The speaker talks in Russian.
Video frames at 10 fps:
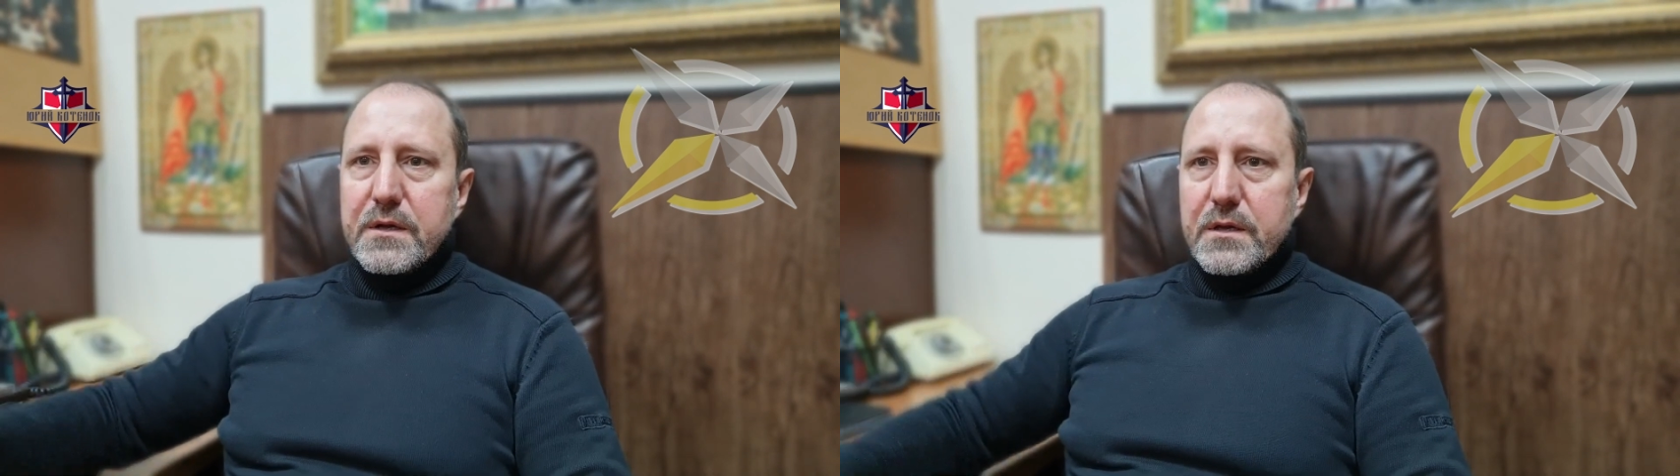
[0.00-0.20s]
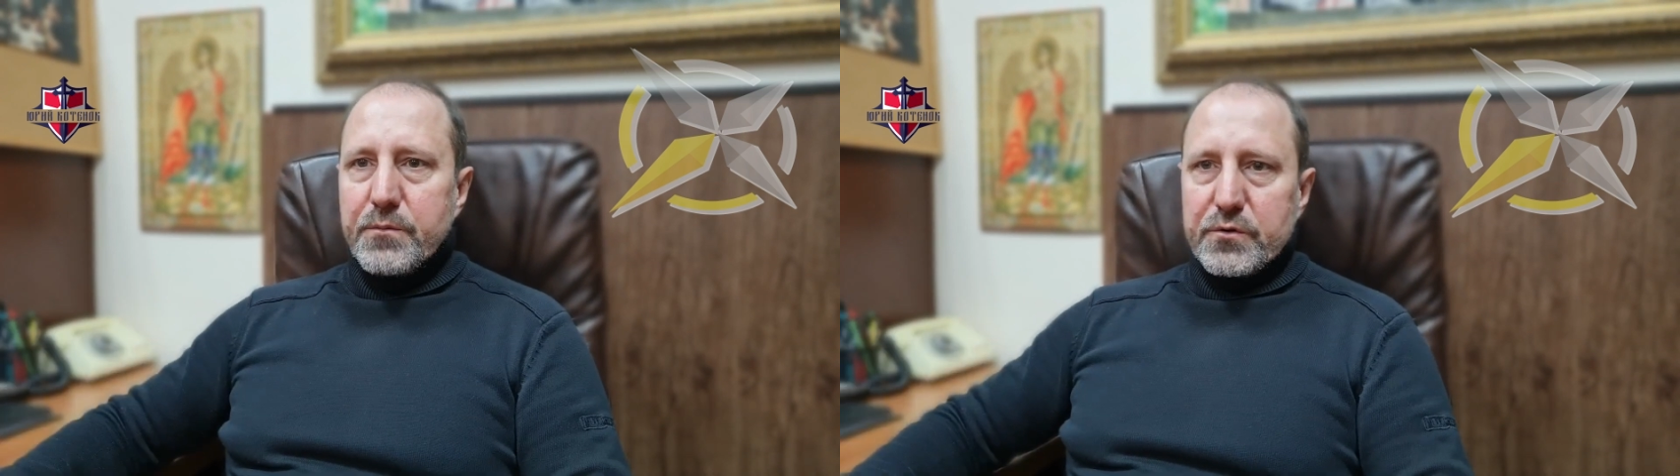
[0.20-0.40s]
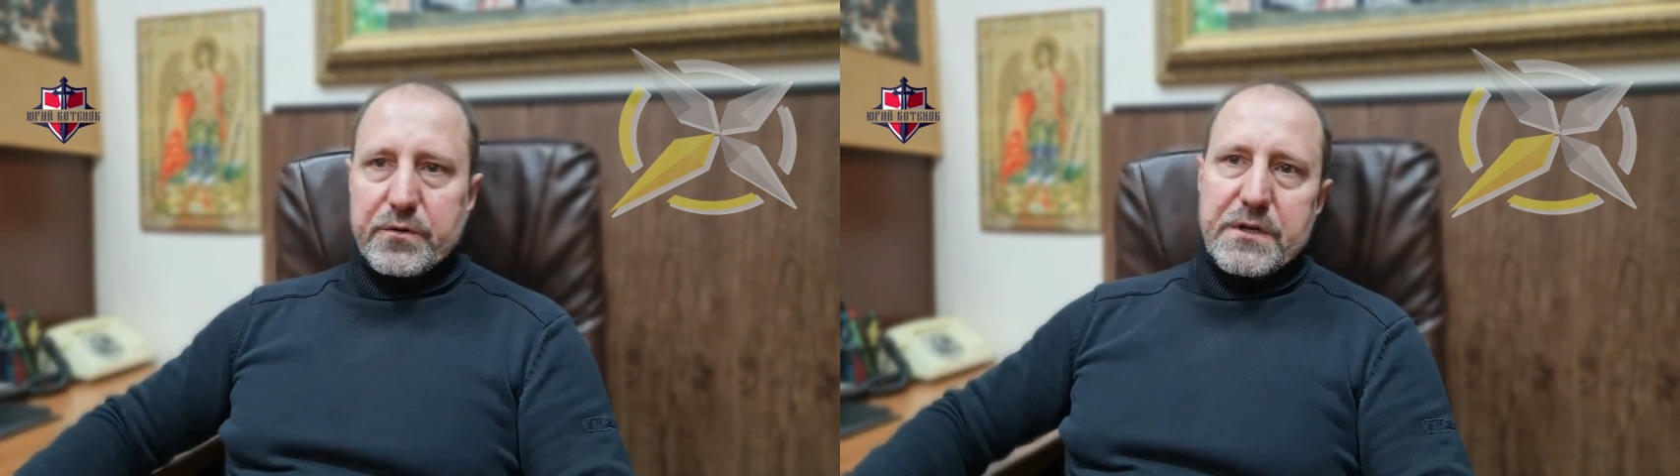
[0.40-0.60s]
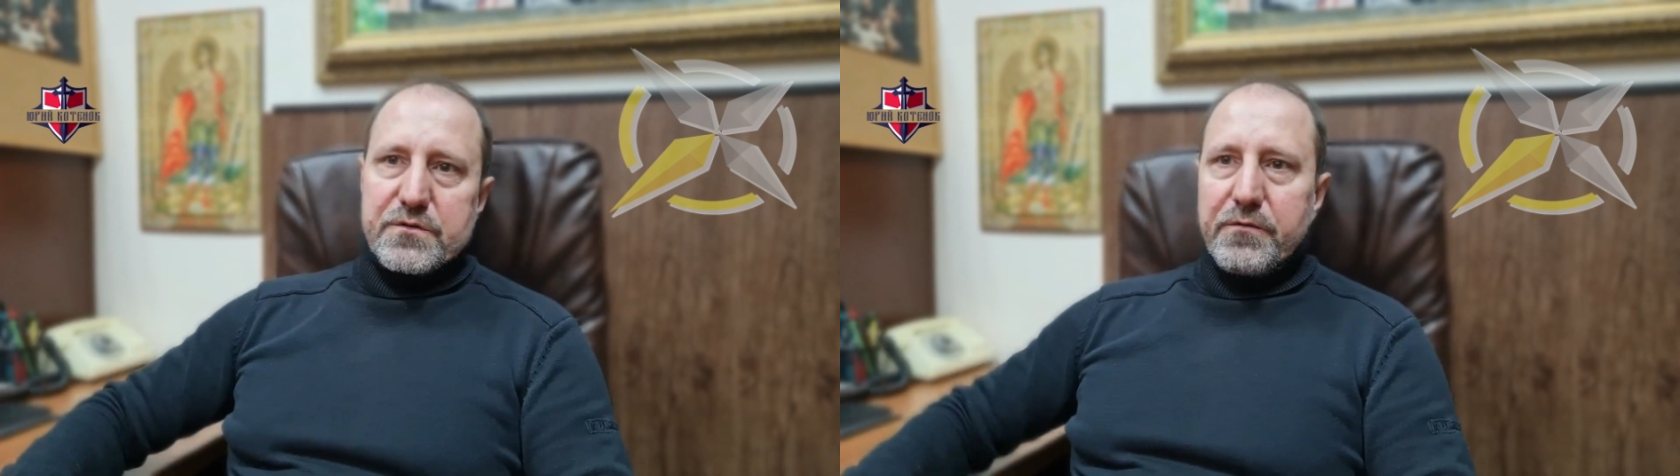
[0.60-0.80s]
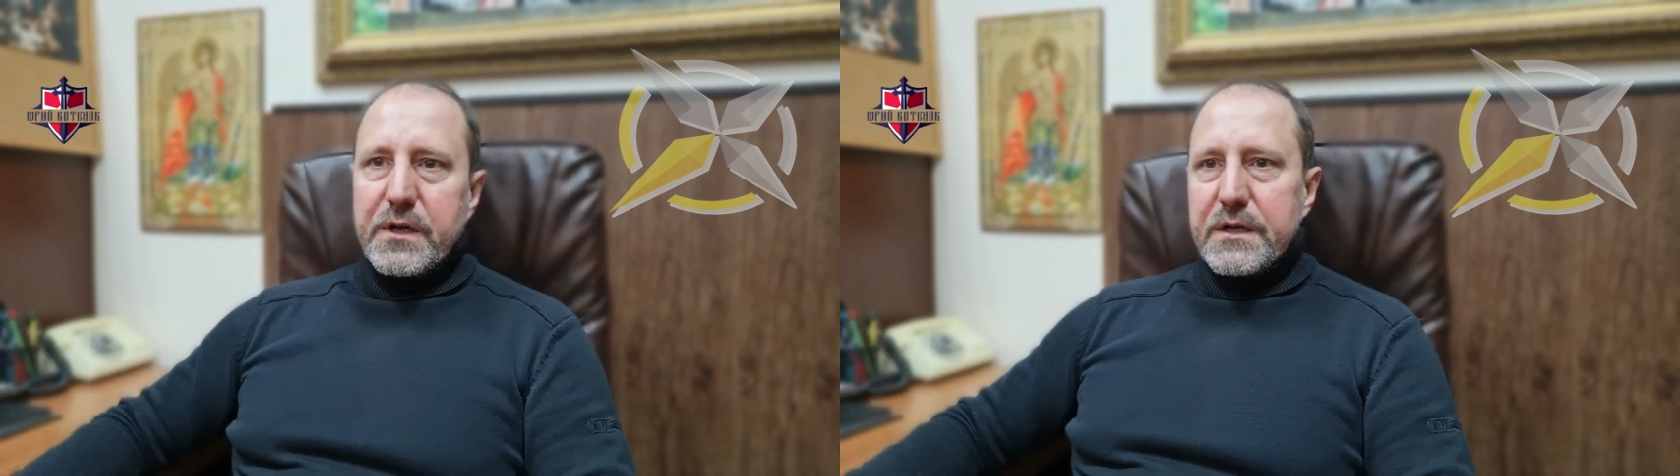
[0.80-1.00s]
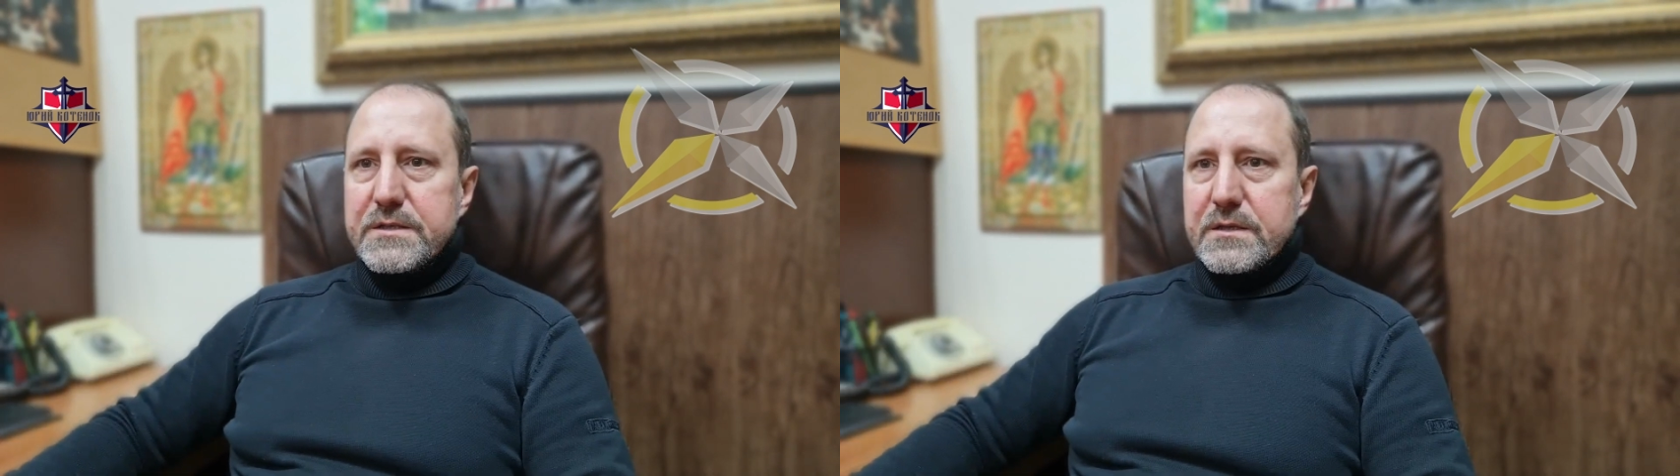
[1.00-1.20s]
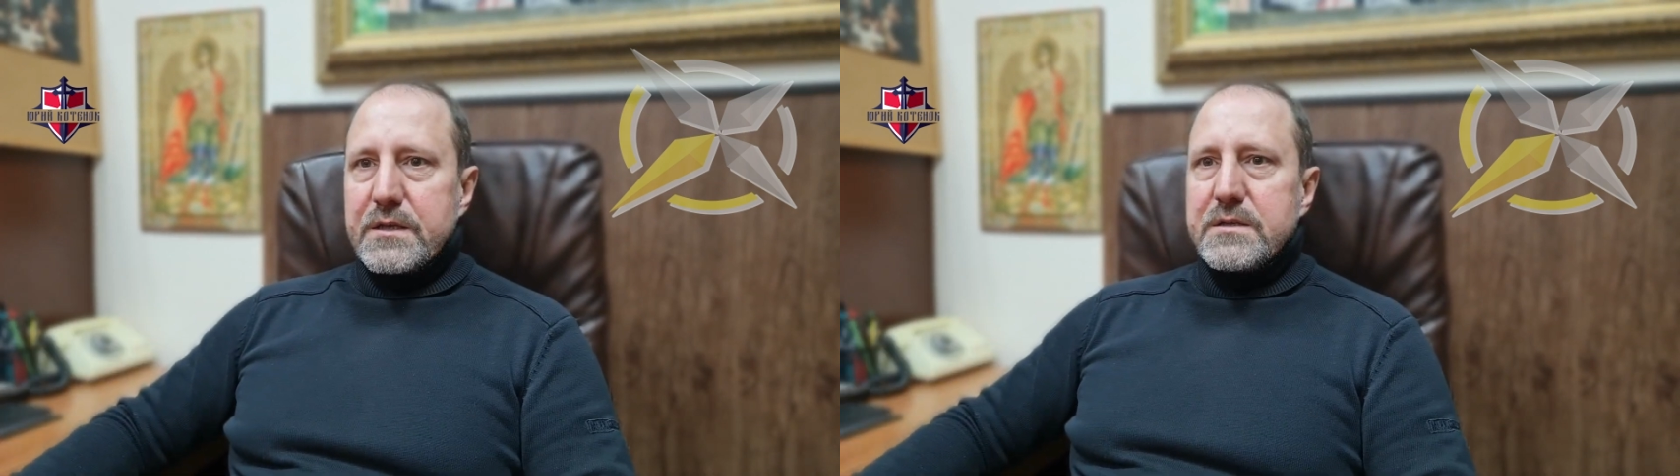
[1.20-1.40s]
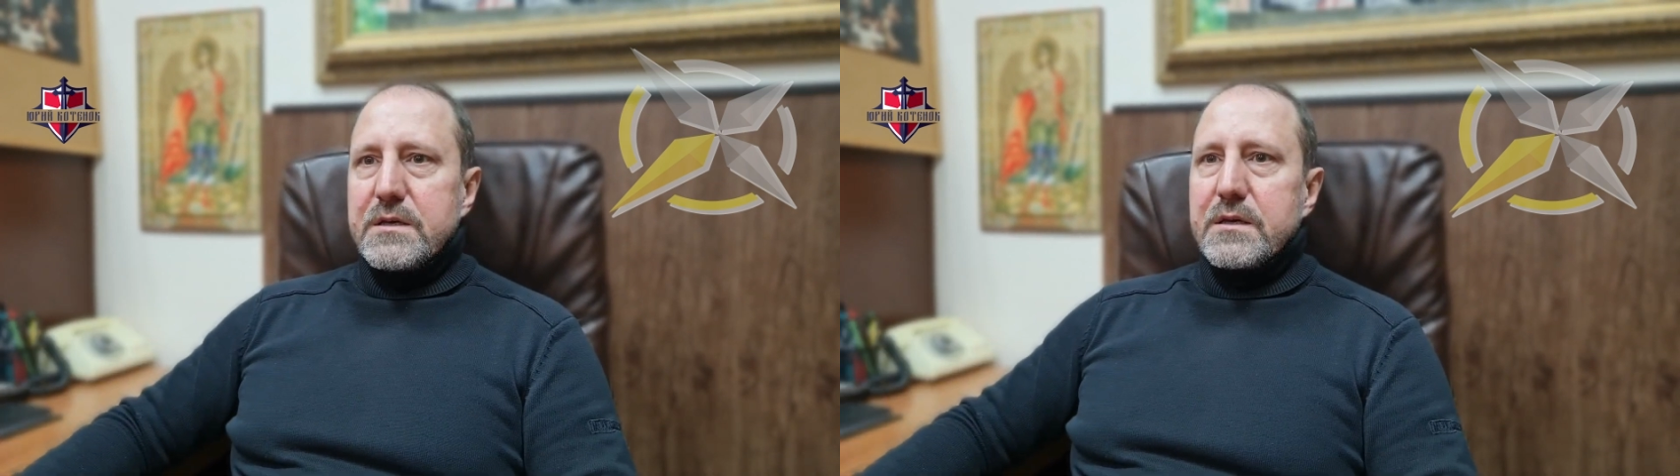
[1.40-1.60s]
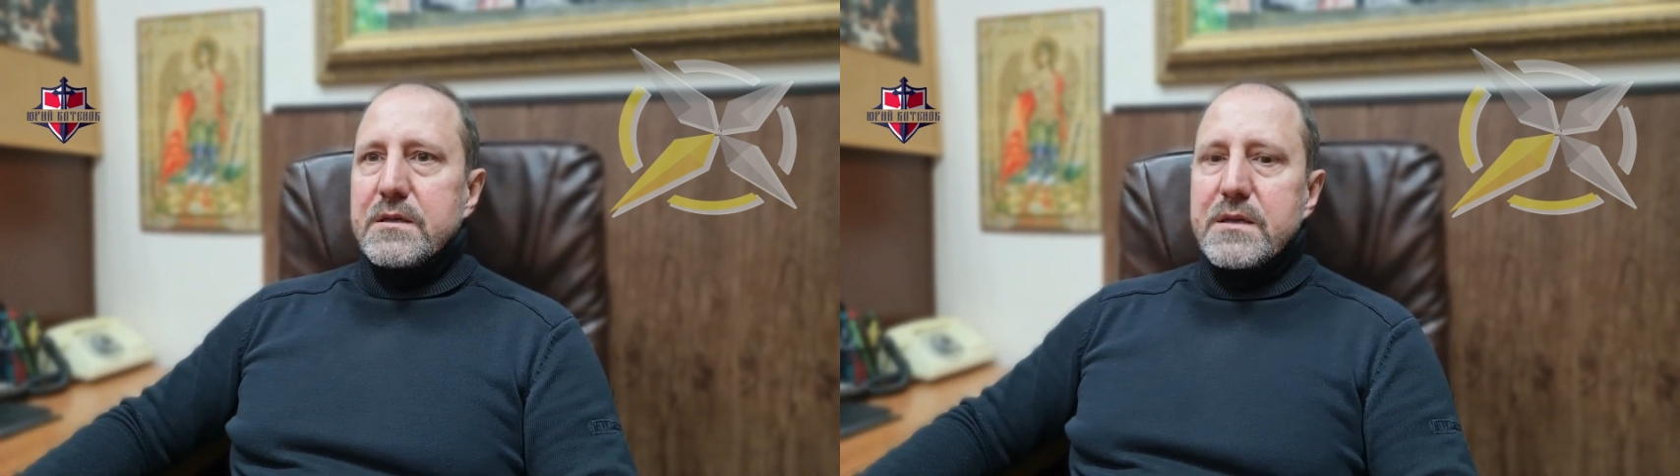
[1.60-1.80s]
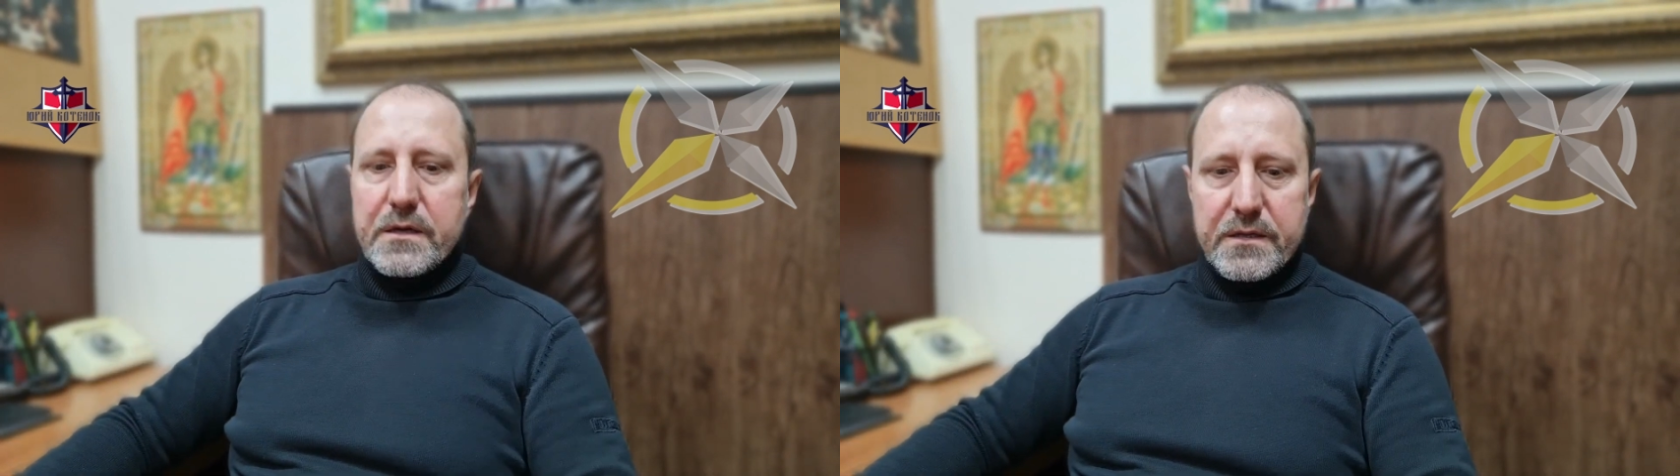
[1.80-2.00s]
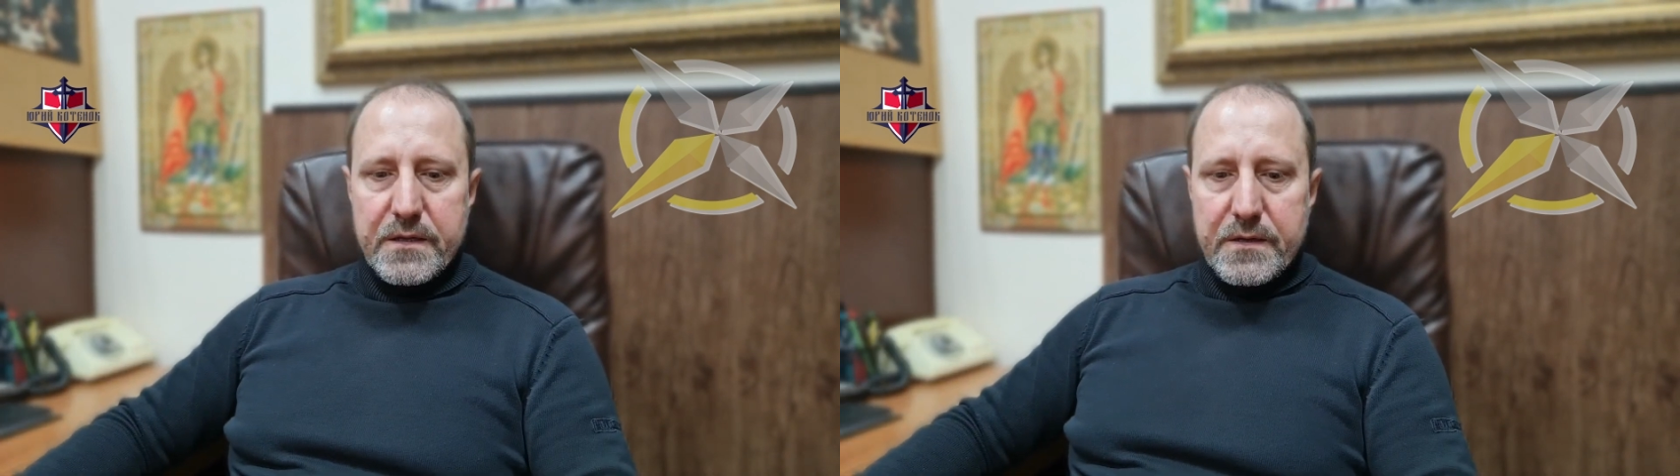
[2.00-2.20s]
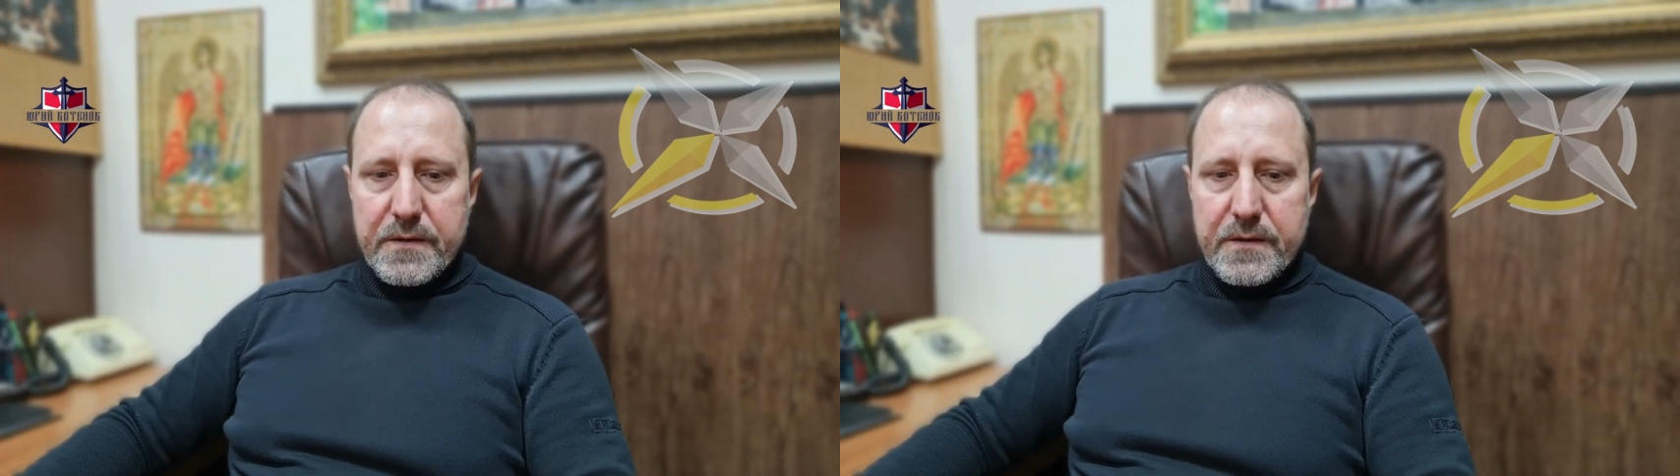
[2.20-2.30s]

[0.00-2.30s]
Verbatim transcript: и мы тут раз увлеклись этой идеей. Нет –